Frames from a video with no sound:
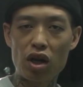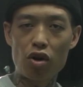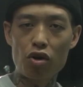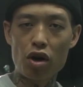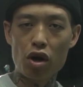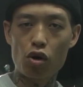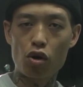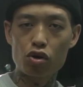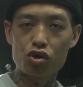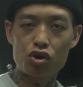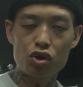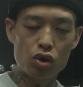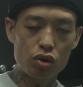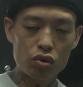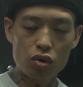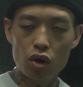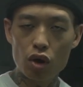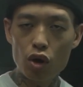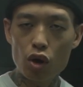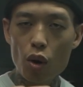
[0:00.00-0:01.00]
de la hora de
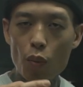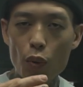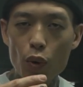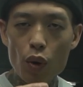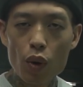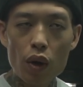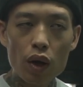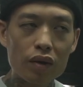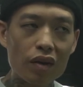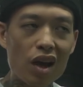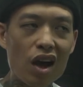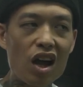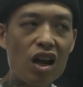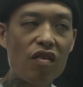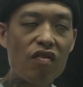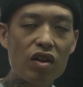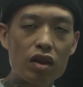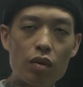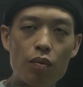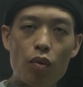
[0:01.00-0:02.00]
cocción, lo prueban. Ah,
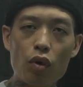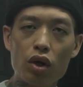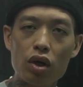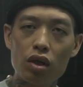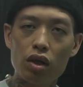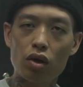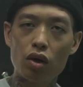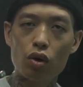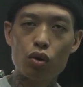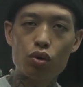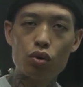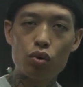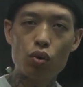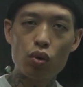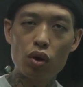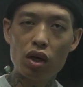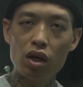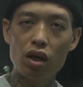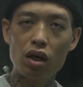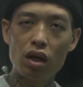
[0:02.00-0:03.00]
le falta un poquitito.
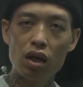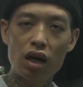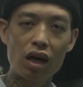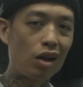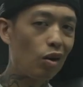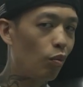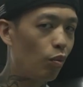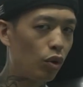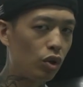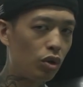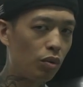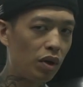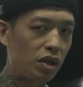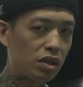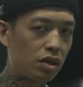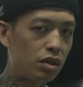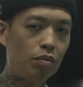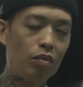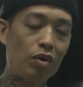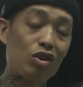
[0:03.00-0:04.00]
Tuki, le haría un poquito
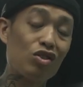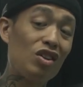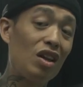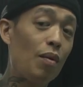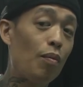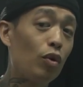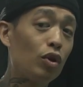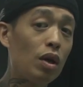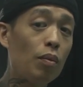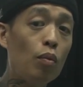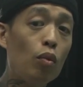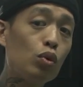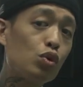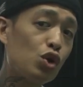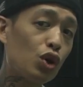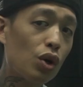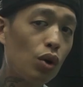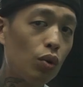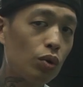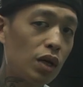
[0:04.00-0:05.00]
más. Pero si le ponen
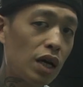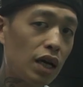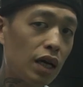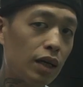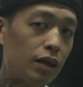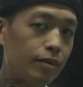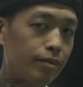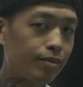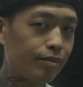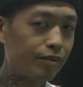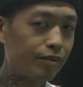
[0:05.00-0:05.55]
mucho de una,